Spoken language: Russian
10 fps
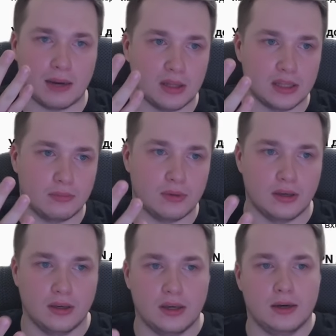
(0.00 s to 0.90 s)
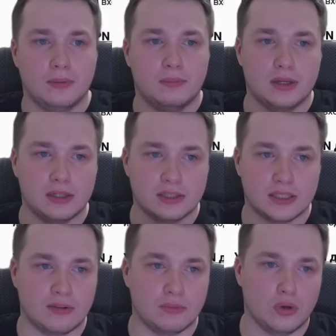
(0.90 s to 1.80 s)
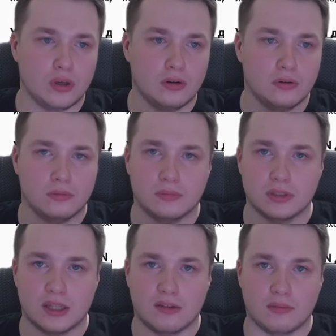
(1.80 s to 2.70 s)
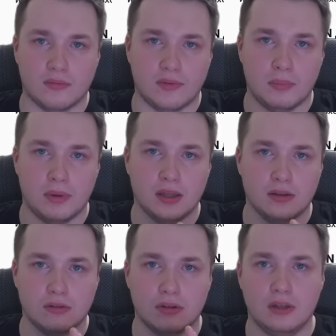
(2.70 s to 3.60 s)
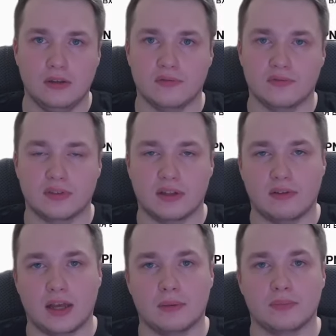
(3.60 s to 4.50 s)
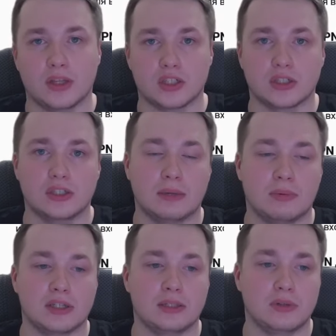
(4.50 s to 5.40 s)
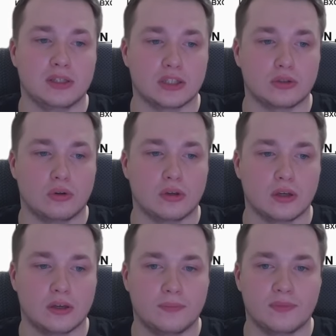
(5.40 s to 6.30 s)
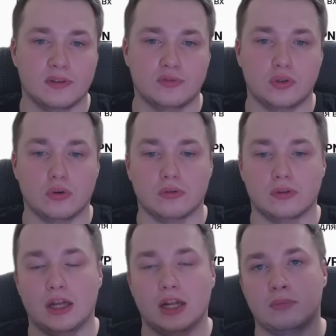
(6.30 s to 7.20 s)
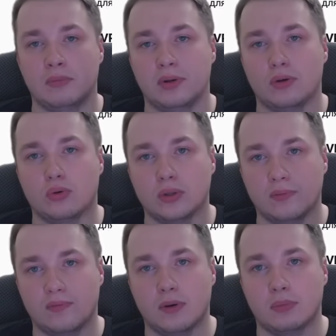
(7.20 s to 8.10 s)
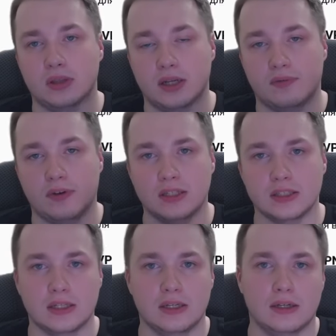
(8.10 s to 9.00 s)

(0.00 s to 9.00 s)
командами. Мы ставим докер, мы ставим VPN и вставляем наши необходимые настройки. Все, далее мы переходим в веб-интерфейс,